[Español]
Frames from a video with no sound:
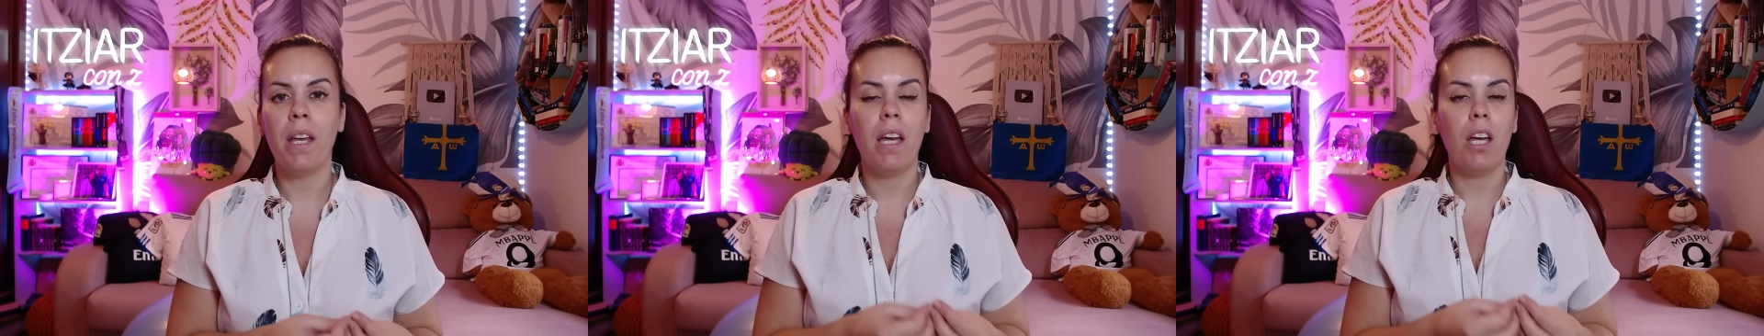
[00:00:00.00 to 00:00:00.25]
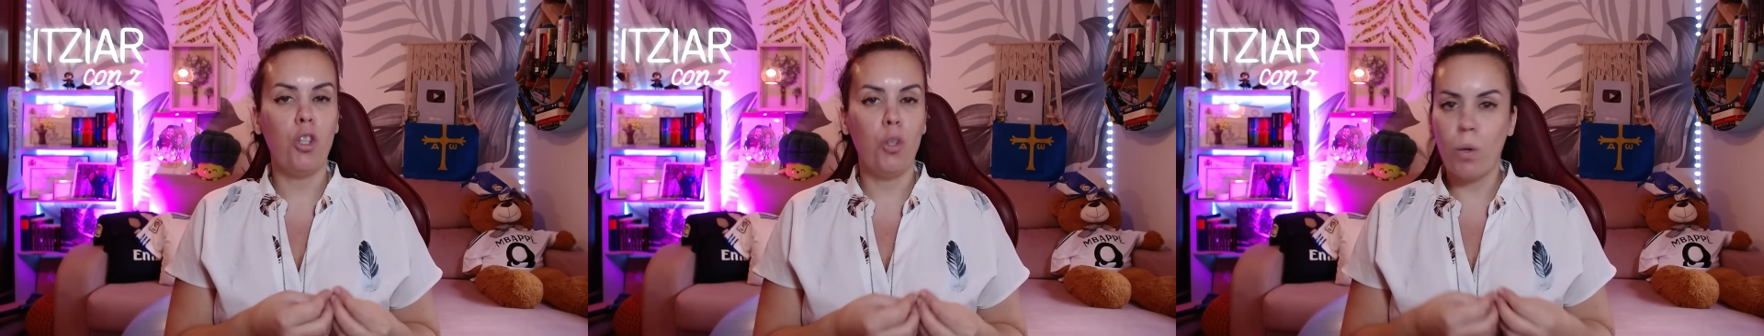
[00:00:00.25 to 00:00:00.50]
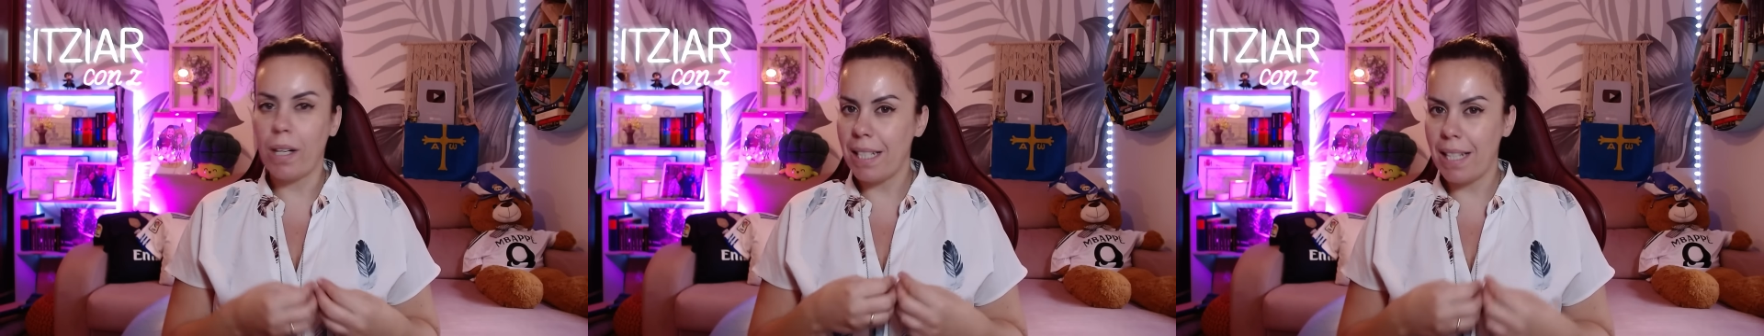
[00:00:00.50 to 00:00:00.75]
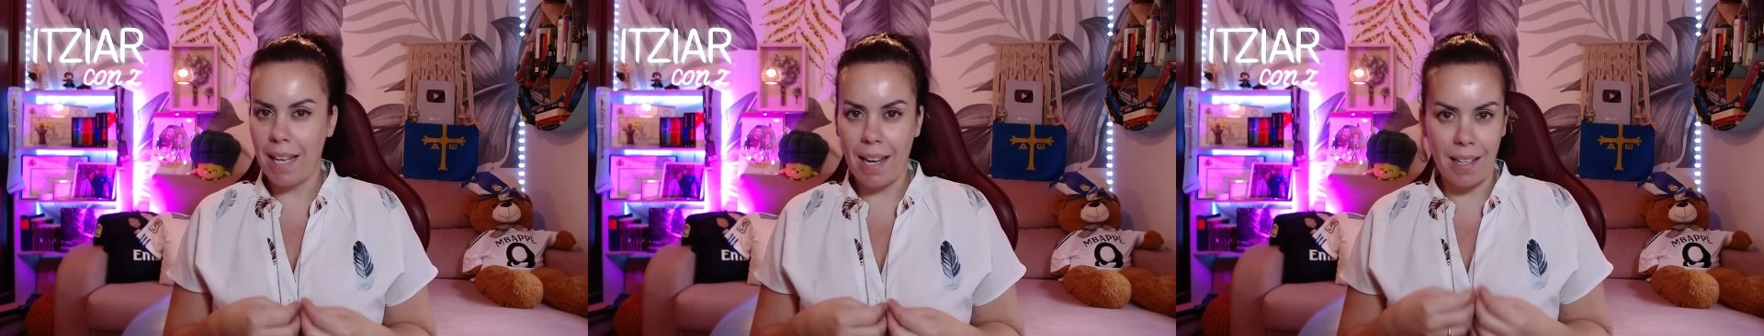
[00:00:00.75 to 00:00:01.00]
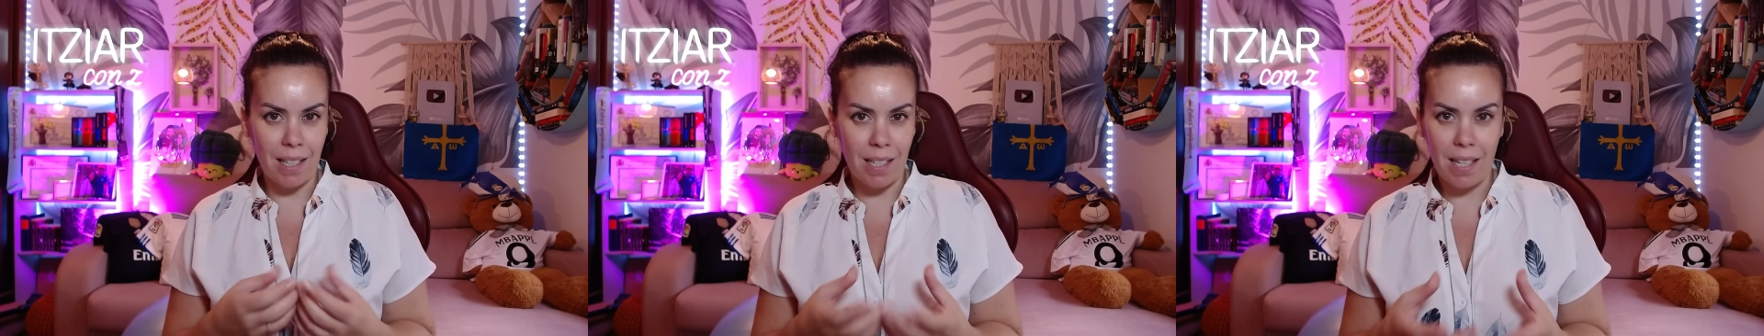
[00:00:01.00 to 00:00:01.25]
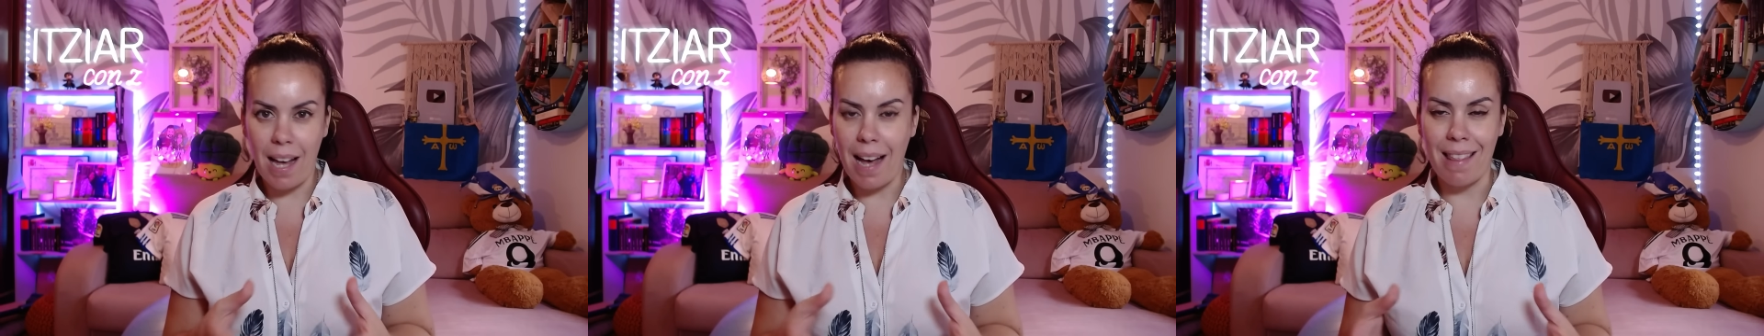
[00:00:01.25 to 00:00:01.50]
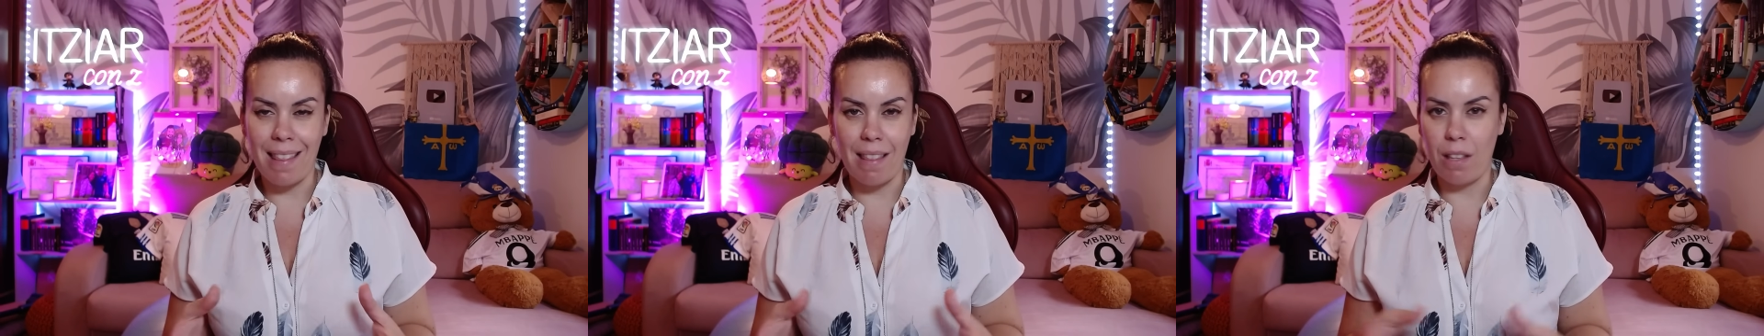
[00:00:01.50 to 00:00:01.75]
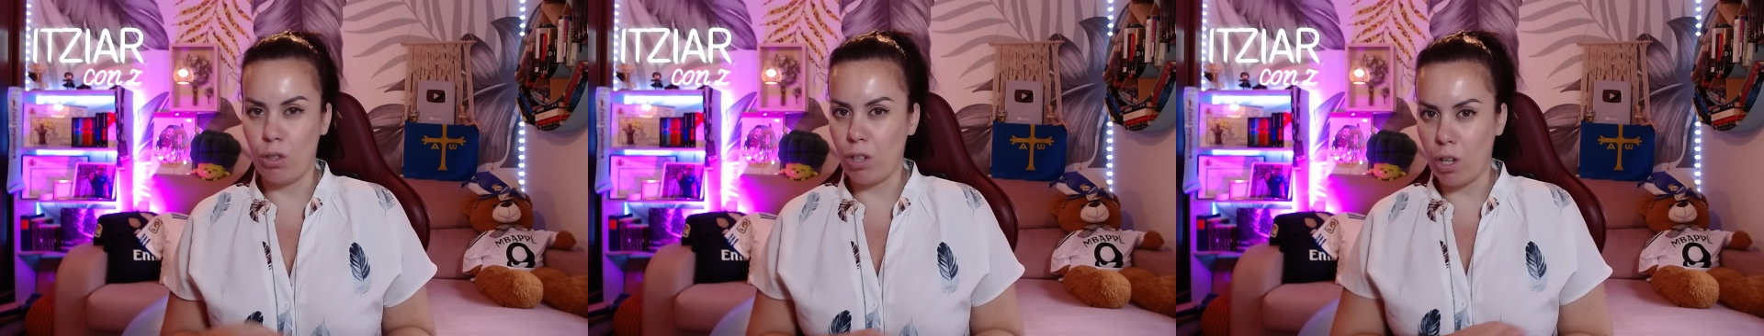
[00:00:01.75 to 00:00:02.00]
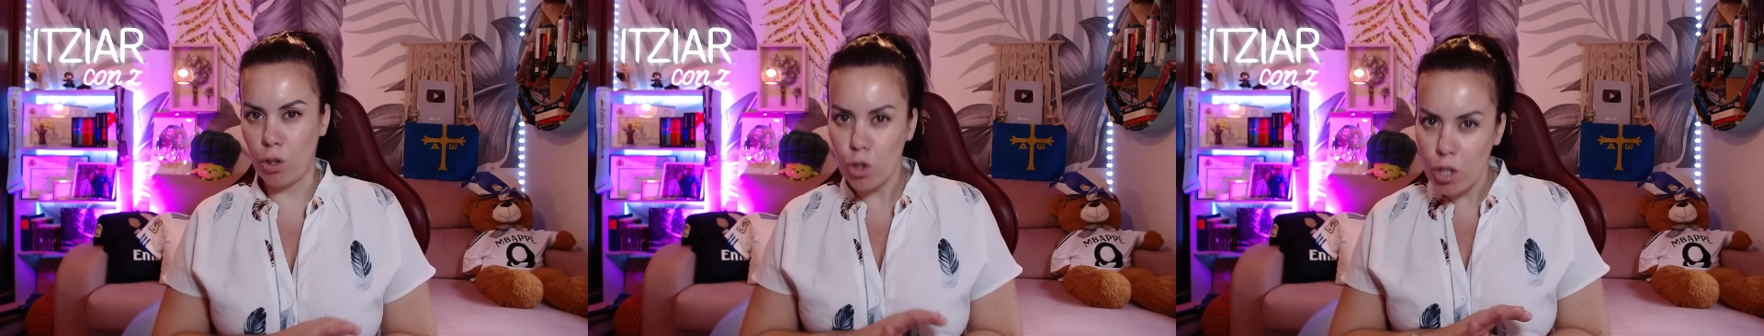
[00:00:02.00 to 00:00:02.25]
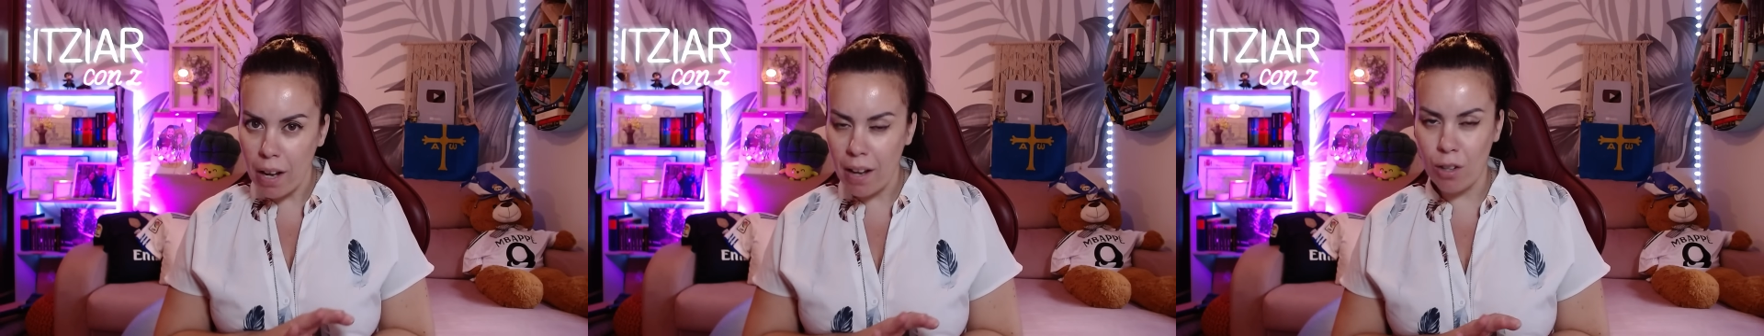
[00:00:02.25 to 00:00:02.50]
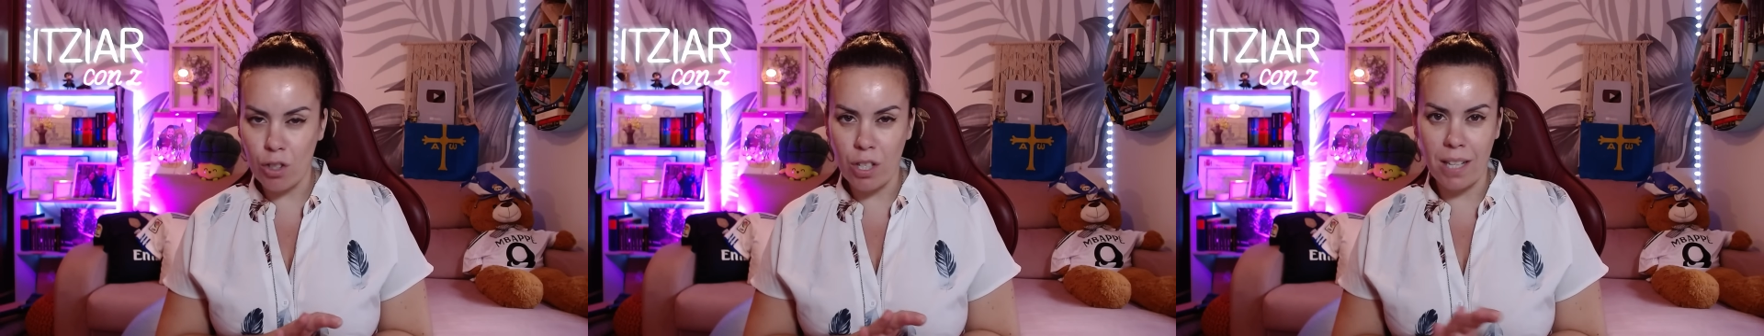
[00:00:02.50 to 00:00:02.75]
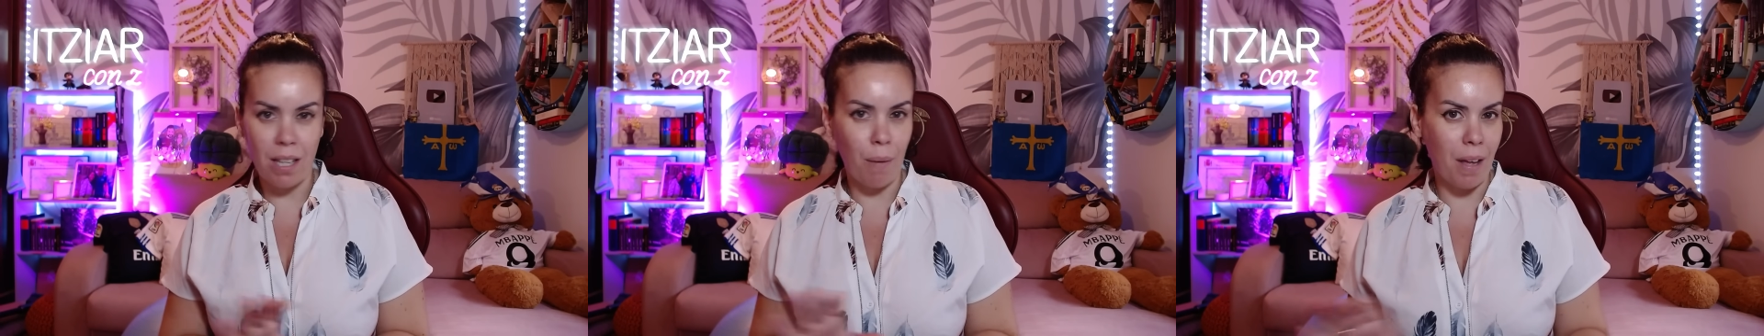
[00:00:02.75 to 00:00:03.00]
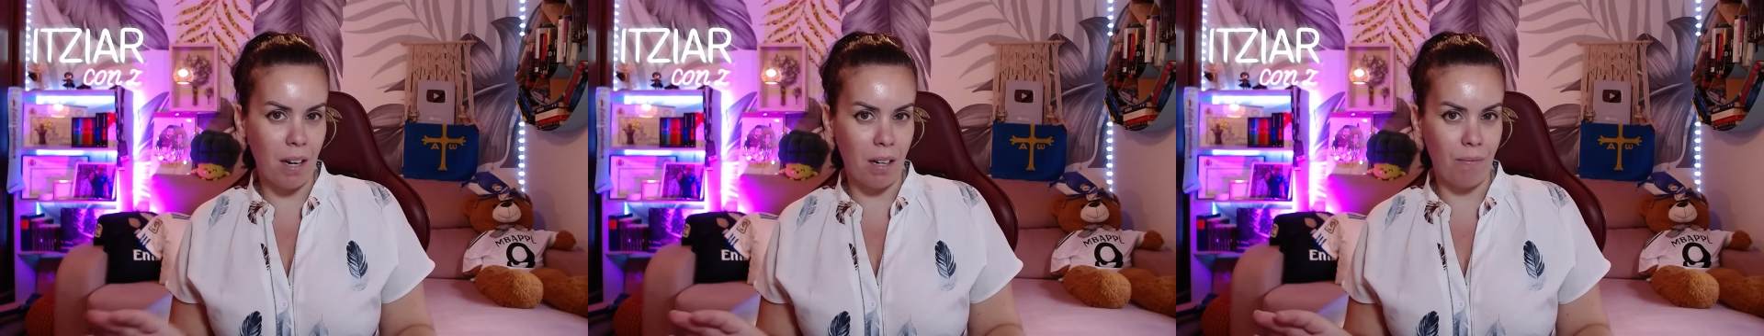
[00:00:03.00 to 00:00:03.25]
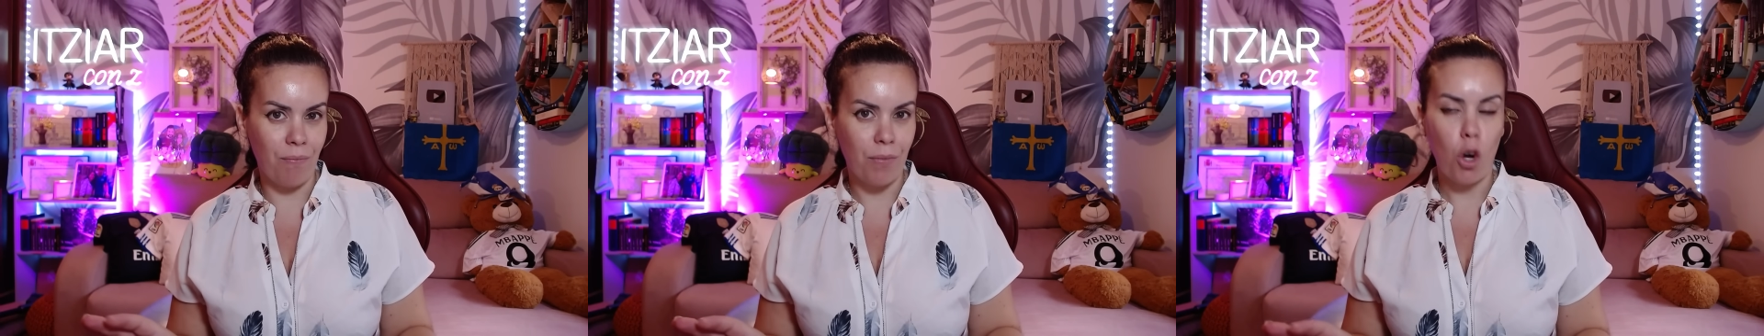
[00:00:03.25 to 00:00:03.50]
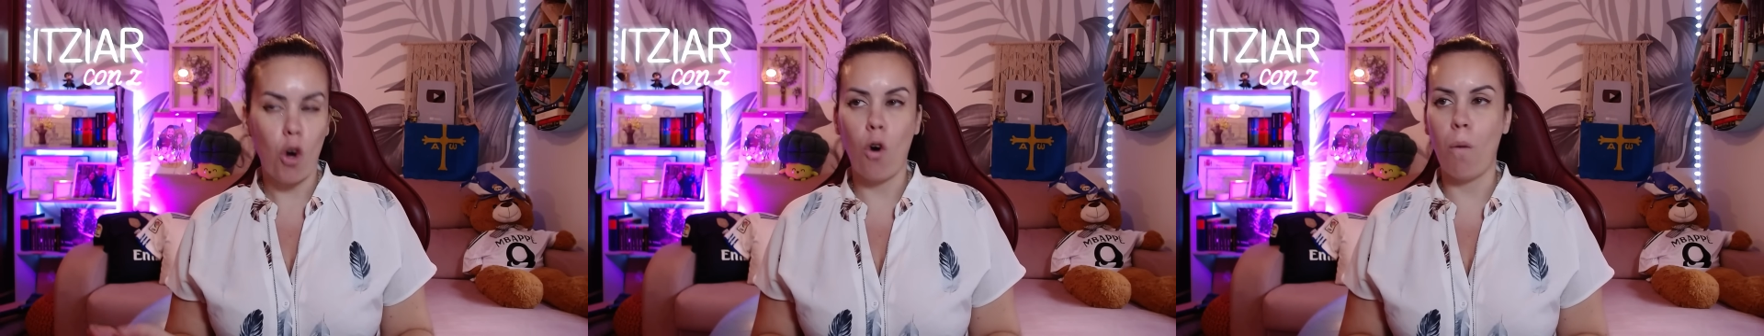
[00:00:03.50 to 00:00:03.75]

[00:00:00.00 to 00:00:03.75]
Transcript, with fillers: nunca se arriesga a decir otra cosa que no sea está bien o